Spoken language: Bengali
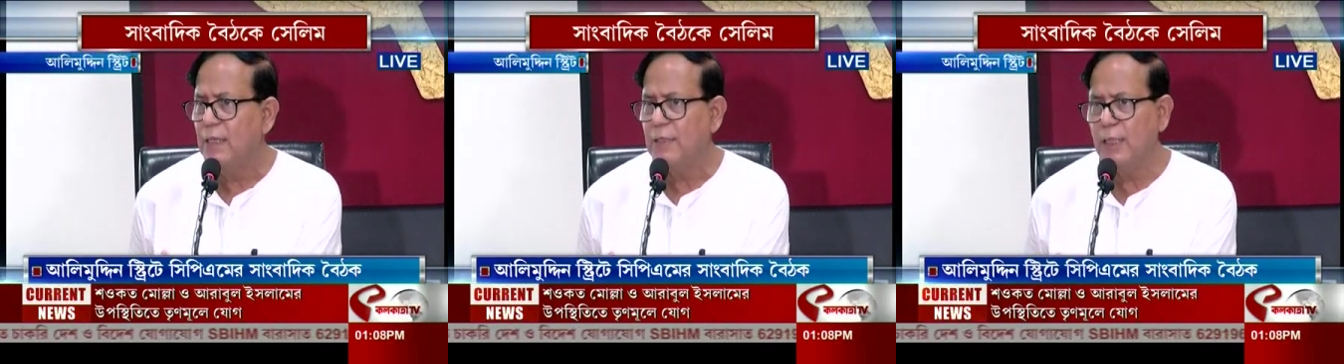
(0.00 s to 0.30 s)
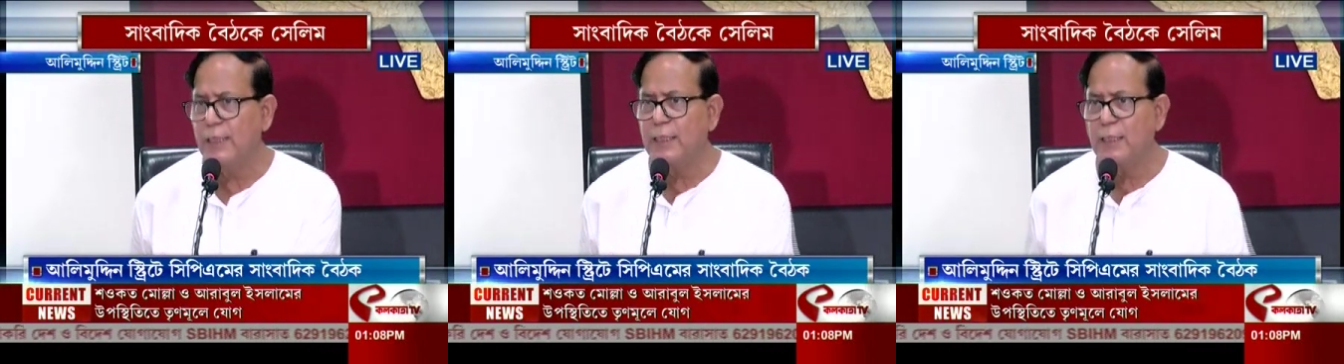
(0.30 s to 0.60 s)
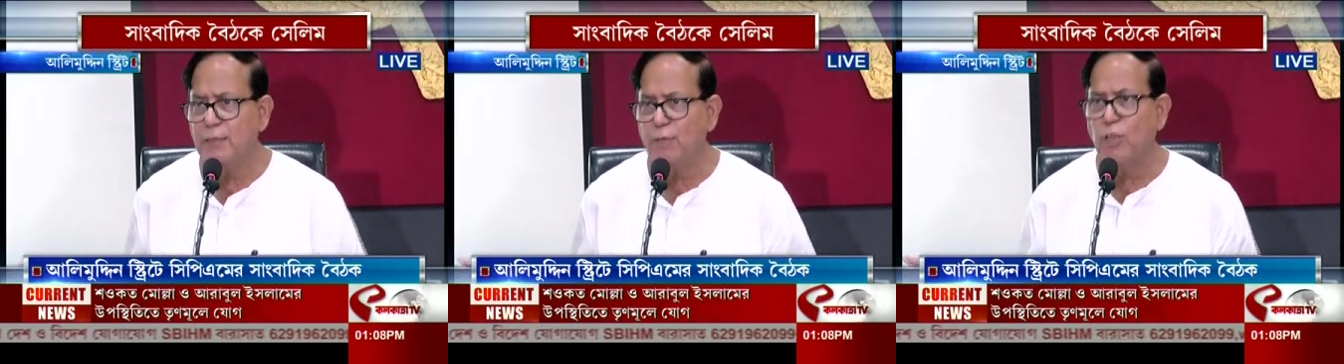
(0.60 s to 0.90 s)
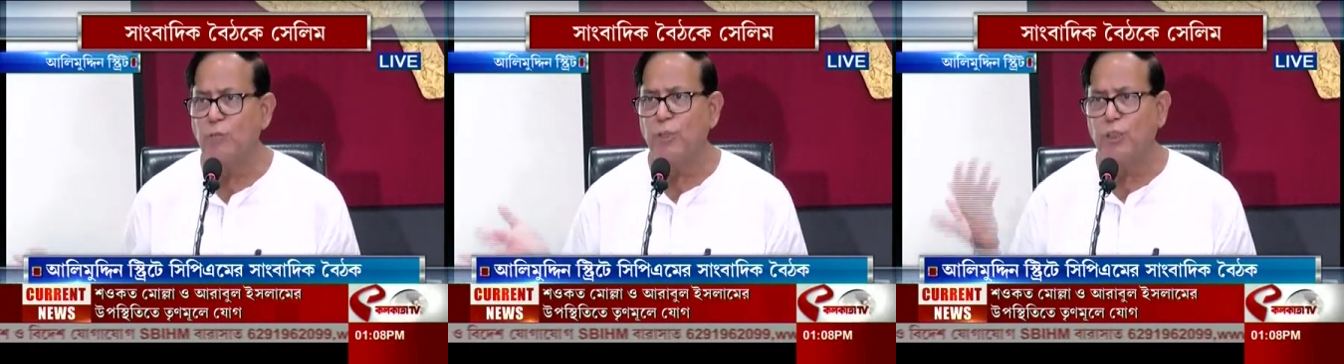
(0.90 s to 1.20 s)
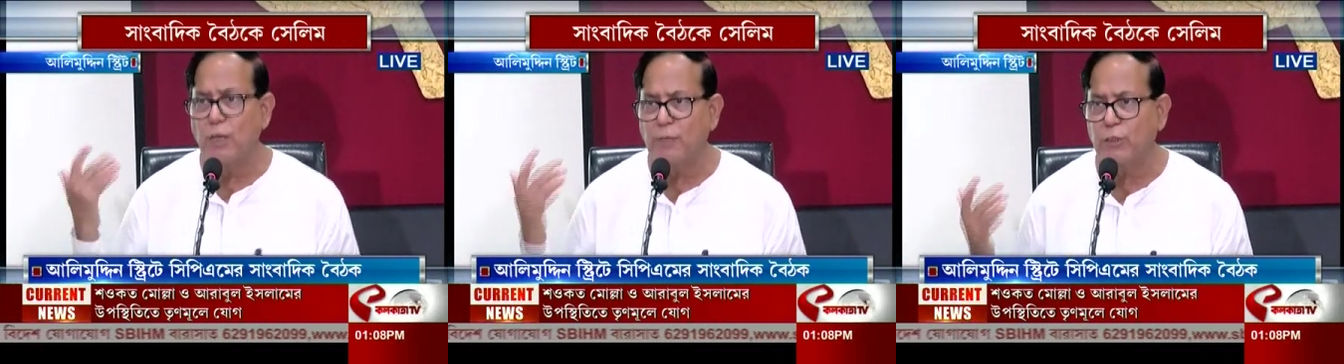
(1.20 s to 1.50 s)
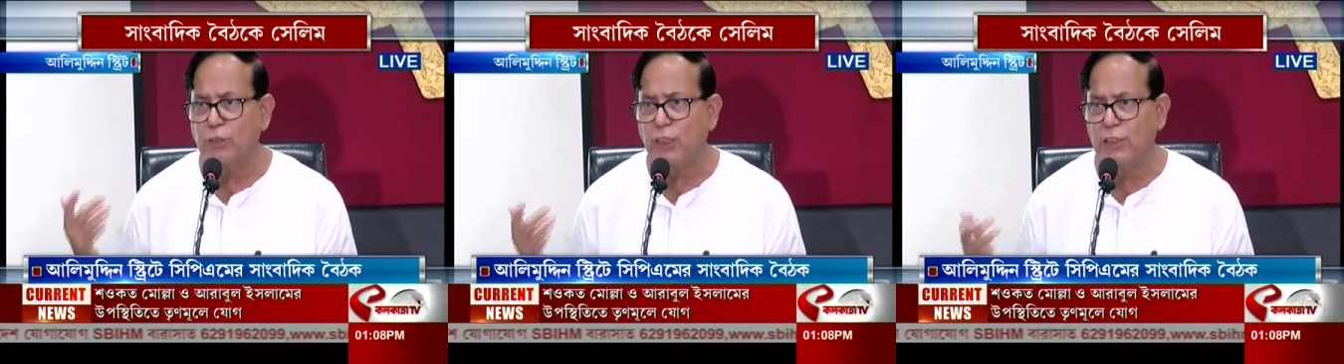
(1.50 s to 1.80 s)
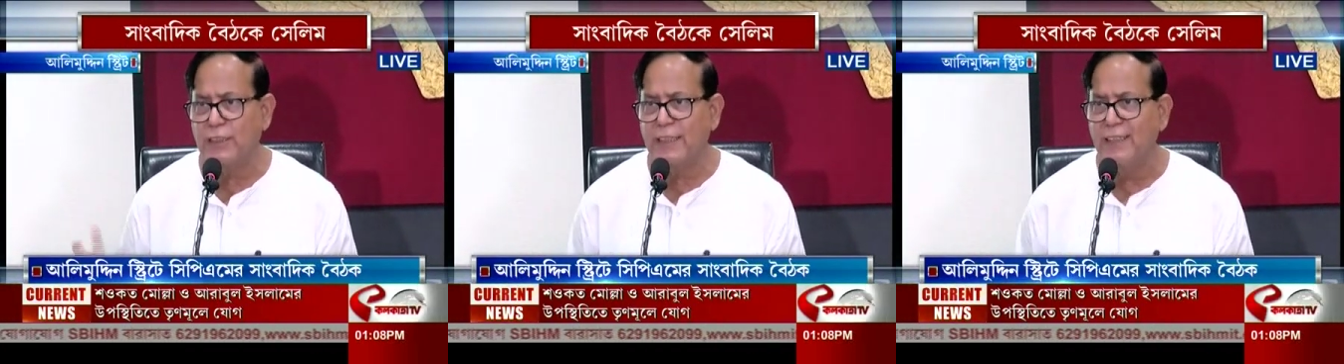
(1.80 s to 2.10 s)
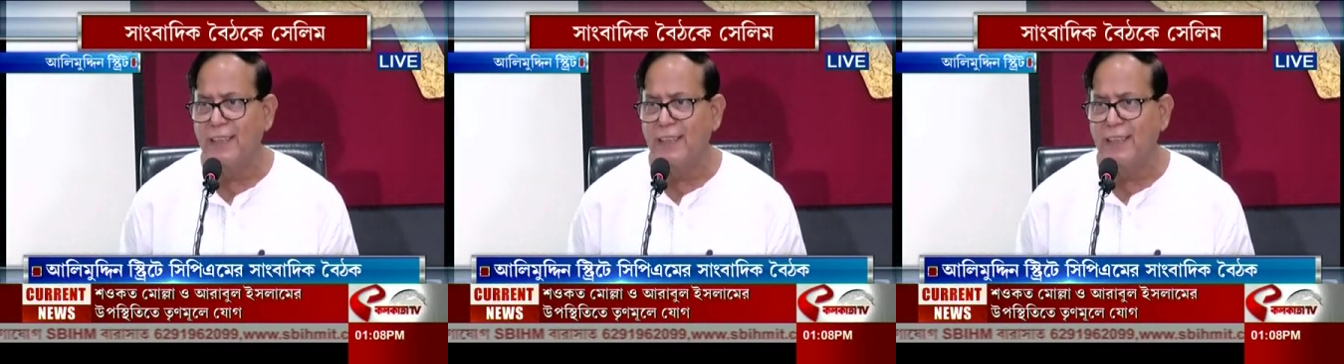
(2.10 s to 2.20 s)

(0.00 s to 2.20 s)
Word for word: নাহলে যেখানে মনোনয়নপত্র হাফিস করে দেওয়া হচ্ছে